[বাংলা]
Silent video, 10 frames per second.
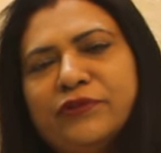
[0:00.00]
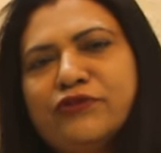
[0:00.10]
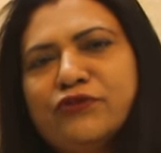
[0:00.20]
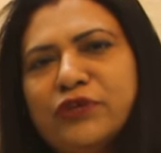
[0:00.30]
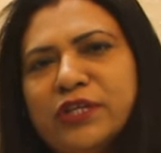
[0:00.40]

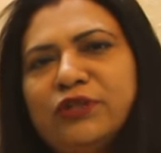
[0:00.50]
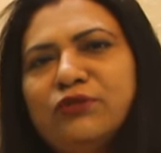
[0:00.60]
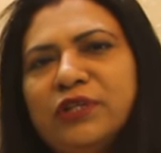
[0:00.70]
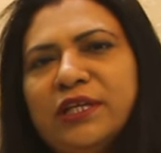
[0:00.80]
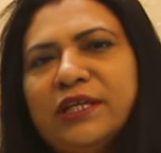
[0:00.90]
সোরাট
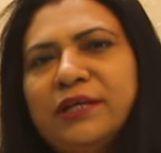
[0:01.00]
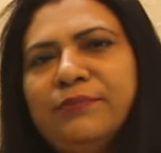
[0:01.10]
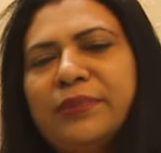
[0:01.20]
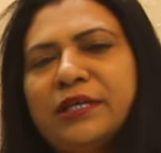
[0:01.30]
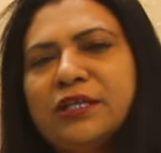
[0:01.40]
উদ্যানে
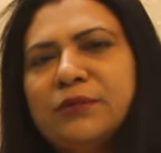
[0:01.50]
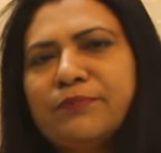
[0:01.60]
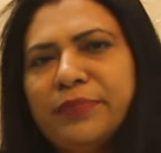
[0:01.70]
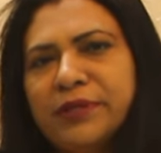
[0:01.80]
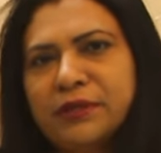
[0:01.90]
পাঁচ
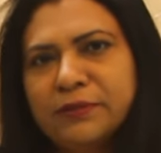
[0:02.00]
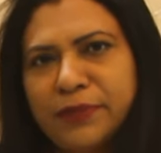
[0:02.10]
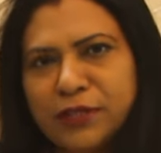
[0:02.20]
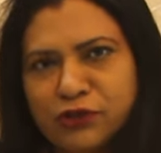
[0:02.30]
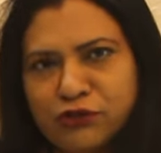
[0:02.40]

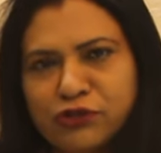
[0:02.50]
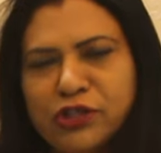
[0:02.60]
পাঁচশো